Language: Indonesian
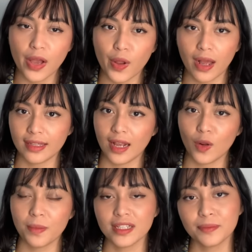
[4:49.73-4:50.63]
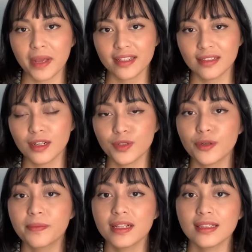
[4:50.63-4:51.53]
Kalau kata Elon Musk, make sure
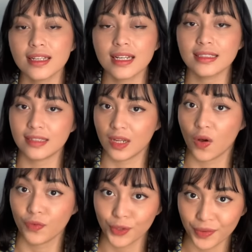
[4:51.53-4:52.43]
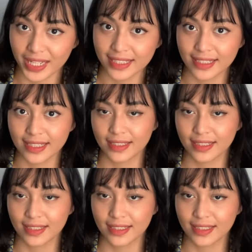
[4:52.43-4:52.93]
you're building a tree of knowledge